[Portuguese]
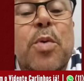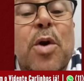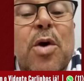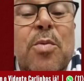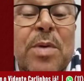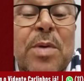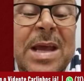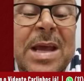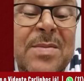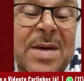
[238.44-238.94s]
o
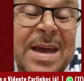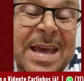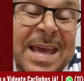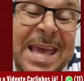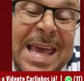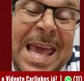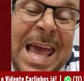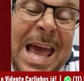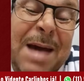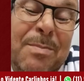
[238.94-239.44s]

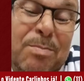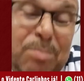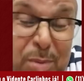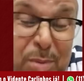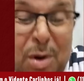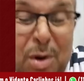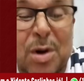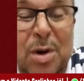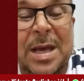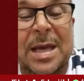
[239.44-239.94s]
problema é a
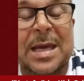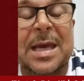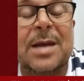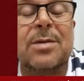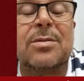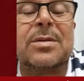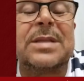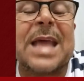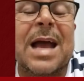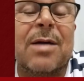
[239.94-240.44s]

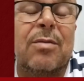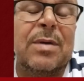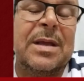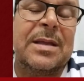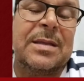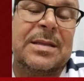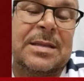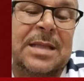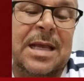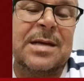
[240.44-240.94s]
boca que ele não está
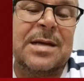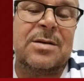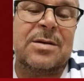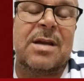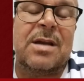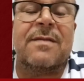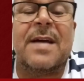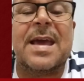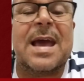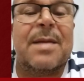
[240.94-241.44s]

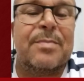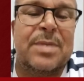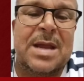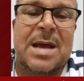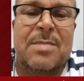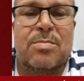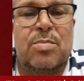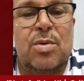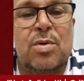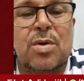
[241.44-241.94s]
aguentando, ele vai
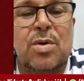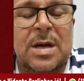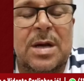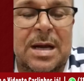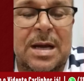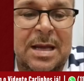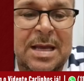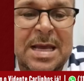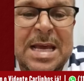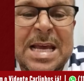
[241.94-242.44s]
abrir a
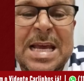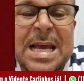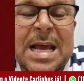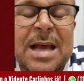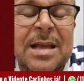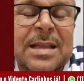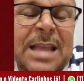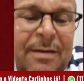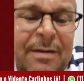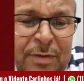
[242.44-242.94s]
boca.
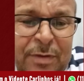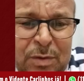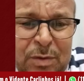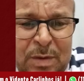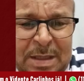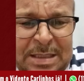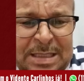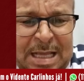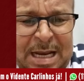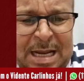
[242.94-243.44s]
Tá
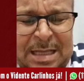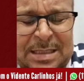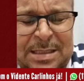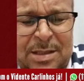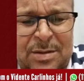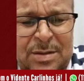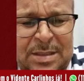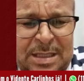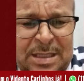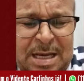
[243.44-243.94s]
vindo umas
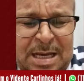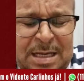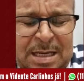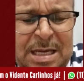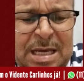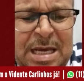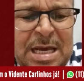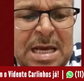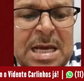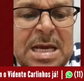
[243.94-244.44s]

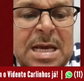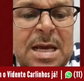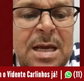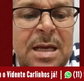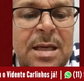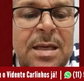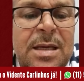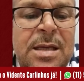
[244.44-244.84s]
delaçãozinha aí